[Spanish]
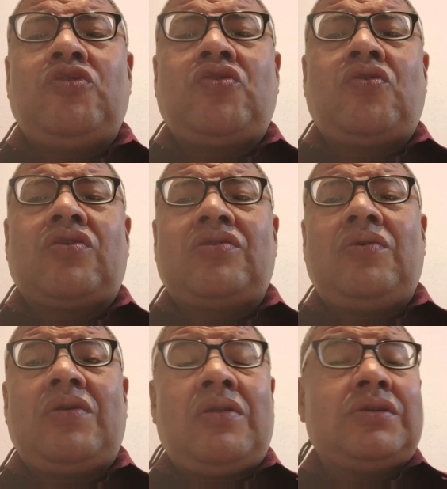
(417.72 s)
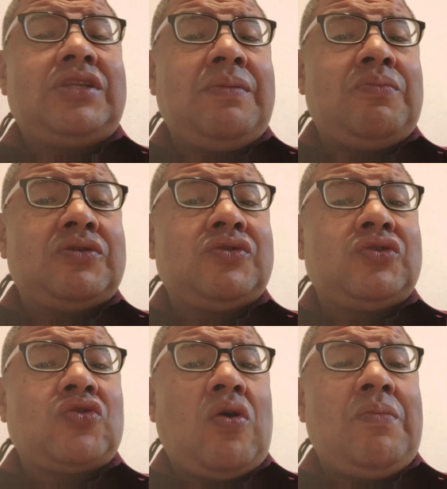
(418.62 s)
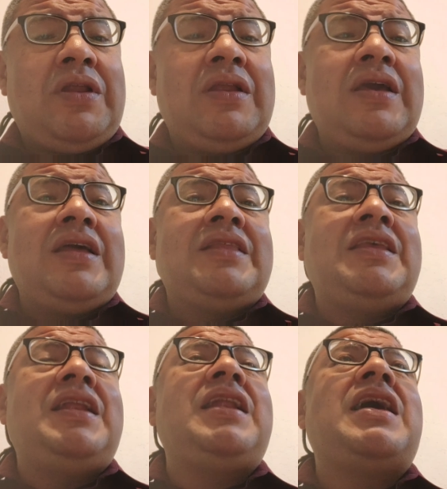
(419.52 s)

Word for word: muy corto, los tiempos nos comen, denle